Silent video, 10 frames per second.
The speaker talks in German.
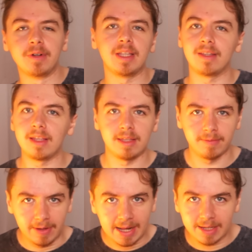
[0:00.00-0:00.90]
Und ich,
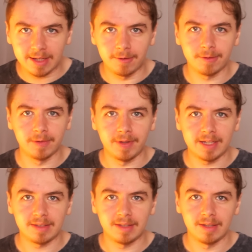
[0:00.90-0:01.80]
ich wäre nicht
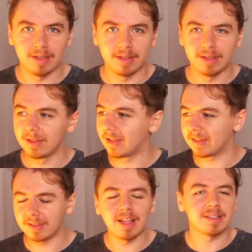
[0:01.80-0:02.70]
aufgewacht.
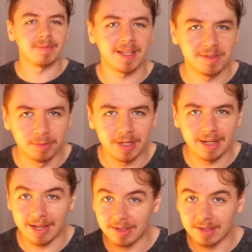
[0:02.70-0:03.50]
Das, das war so irre.